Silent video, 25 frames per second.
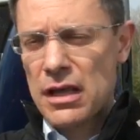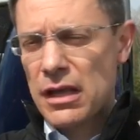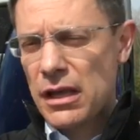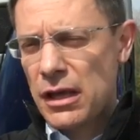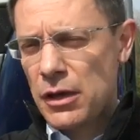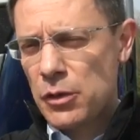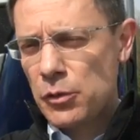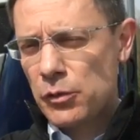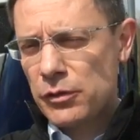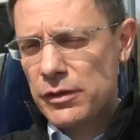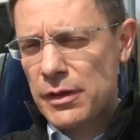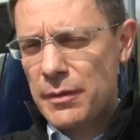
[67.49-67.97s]

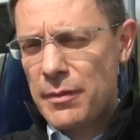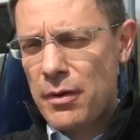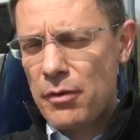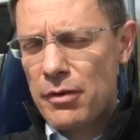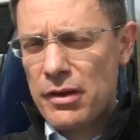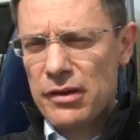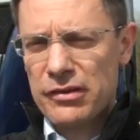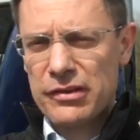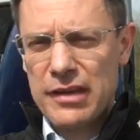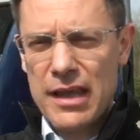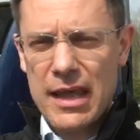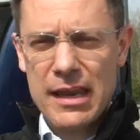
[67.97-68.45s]
In ultima
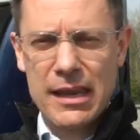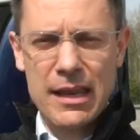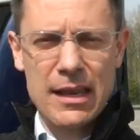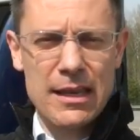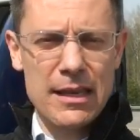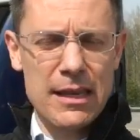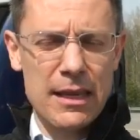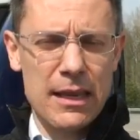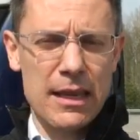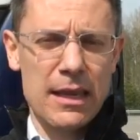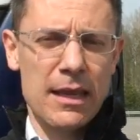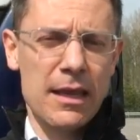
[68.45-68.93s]
una serie
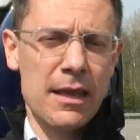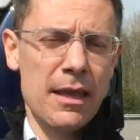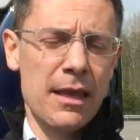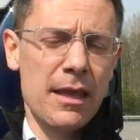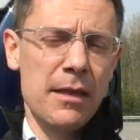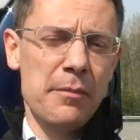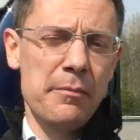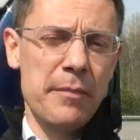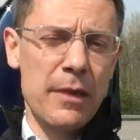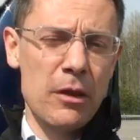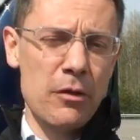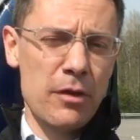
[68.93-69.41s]
di
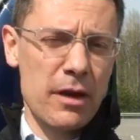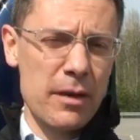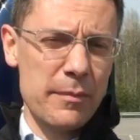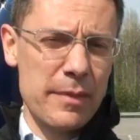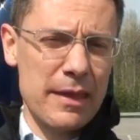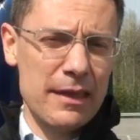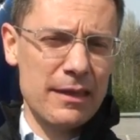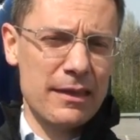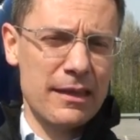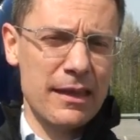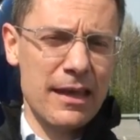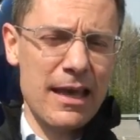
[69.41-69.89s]

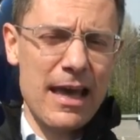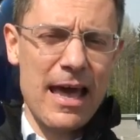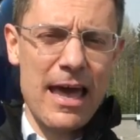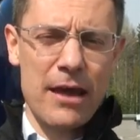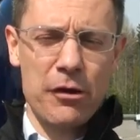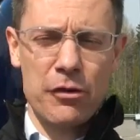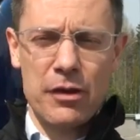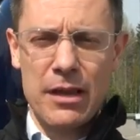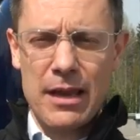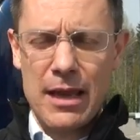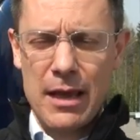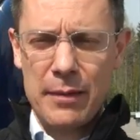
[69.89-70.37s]
miglioramenti
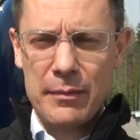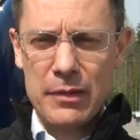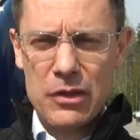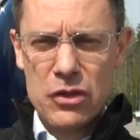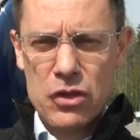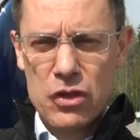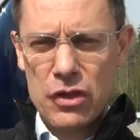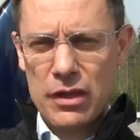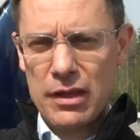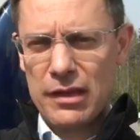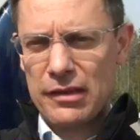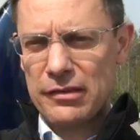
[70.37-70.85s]

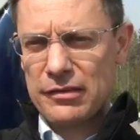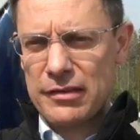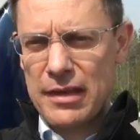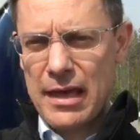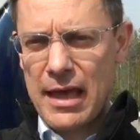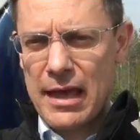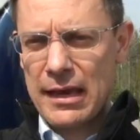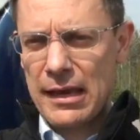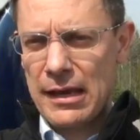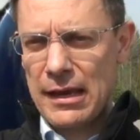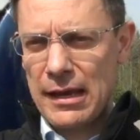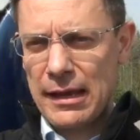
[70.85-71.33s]
aerodinamici
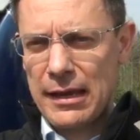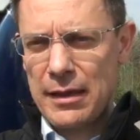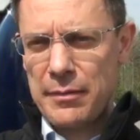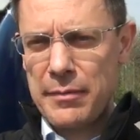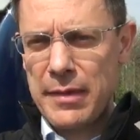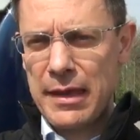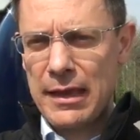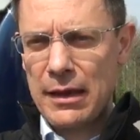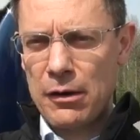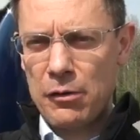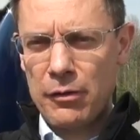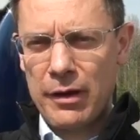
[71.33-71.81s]
esterni alla cabina